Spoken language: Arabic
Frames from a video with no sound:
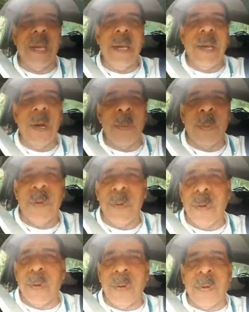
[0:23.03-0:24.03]
اليوم
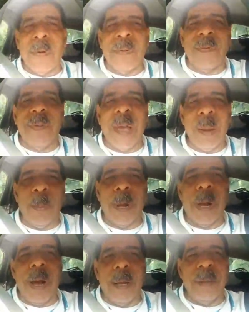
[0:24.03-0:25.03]
ضيوف في
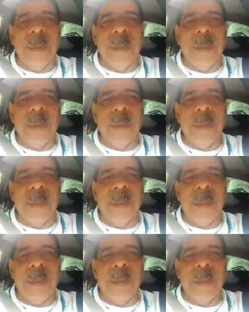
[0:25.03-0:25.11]
هالمكان